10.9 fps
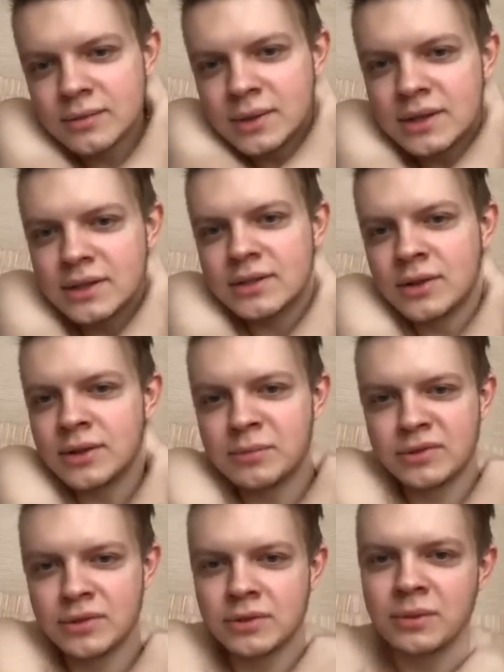Ну смотри,
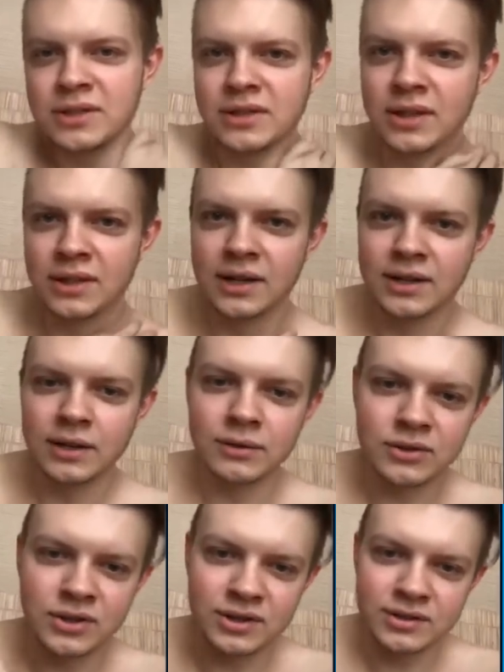сегодня 500 рублей
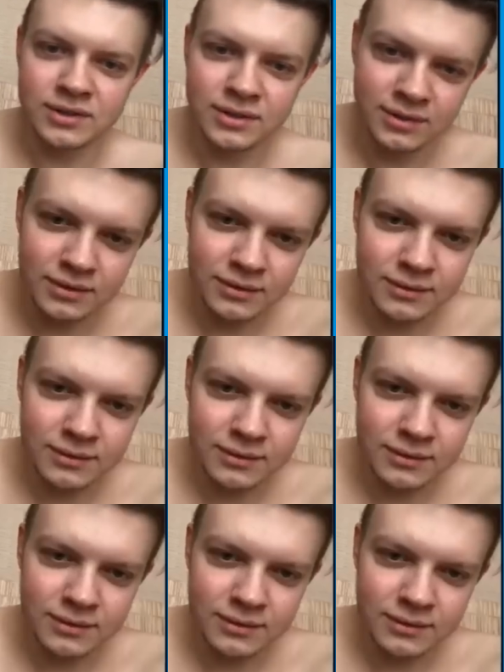задонатили, вот сейчас э,